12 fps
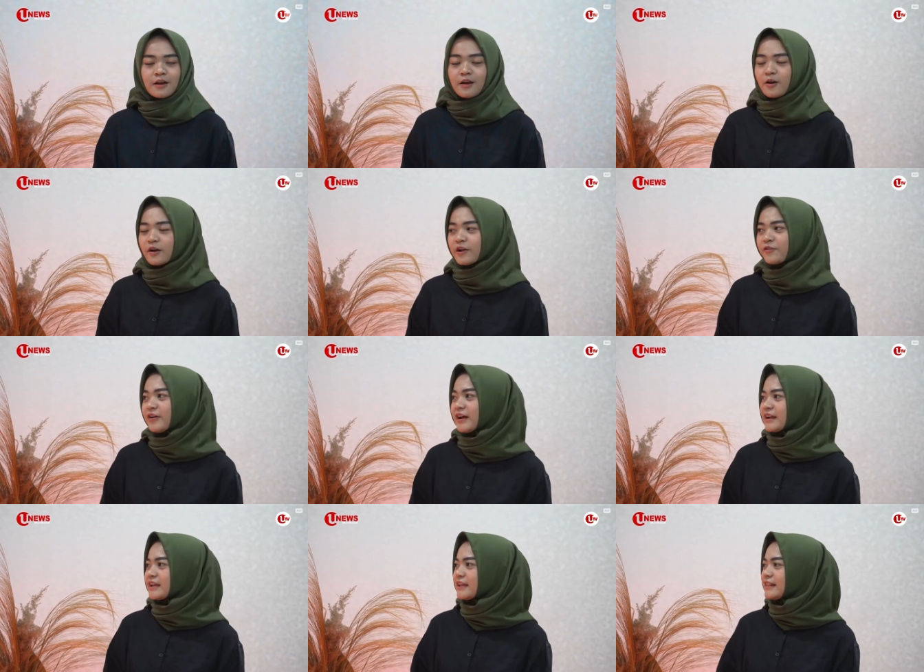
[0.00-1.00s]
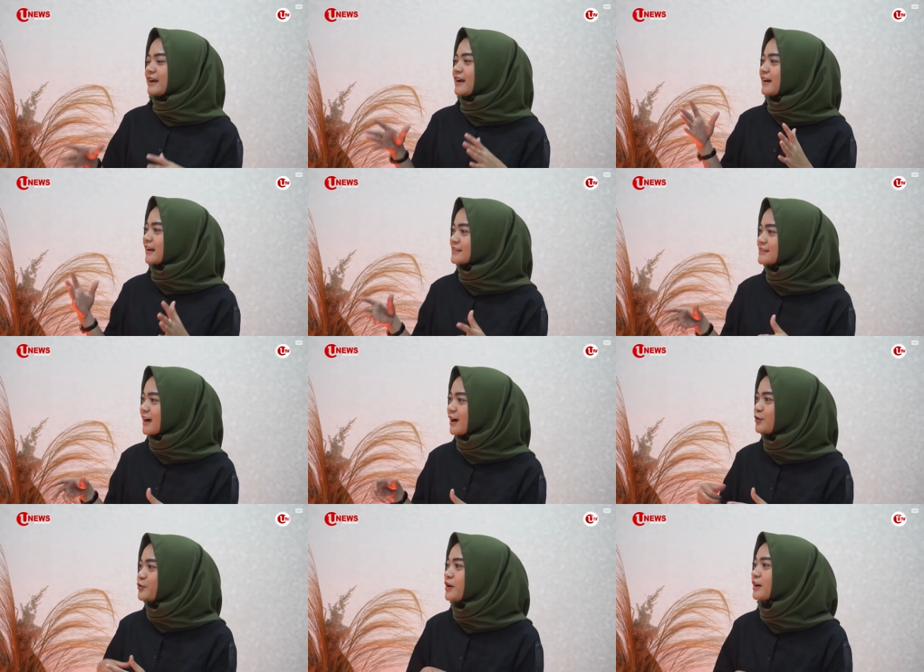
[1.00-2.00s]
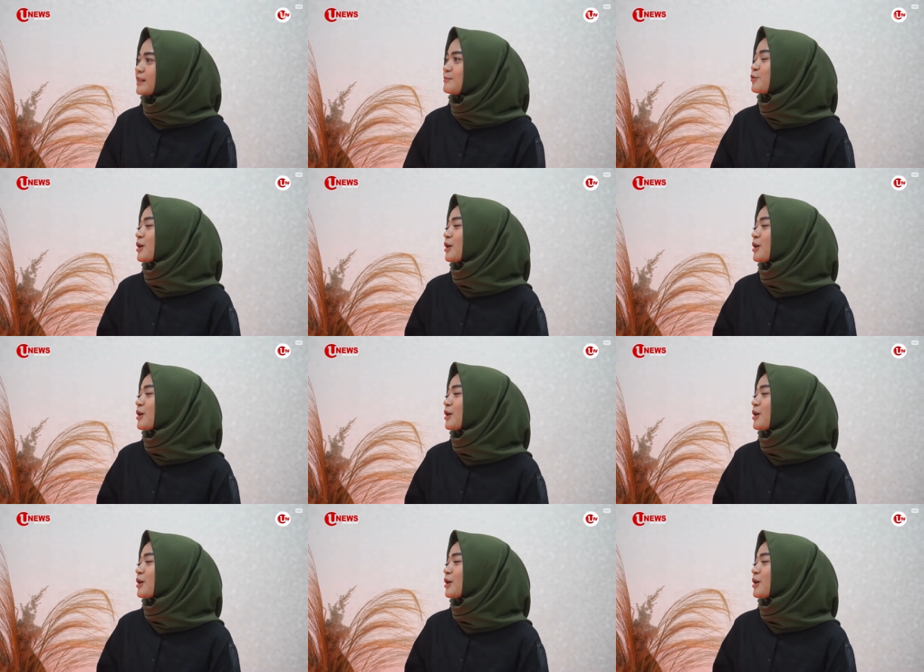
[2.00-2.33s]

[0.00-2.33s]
Oke Fahri, kita iya. nggak ya. kerasa kan udah ketemu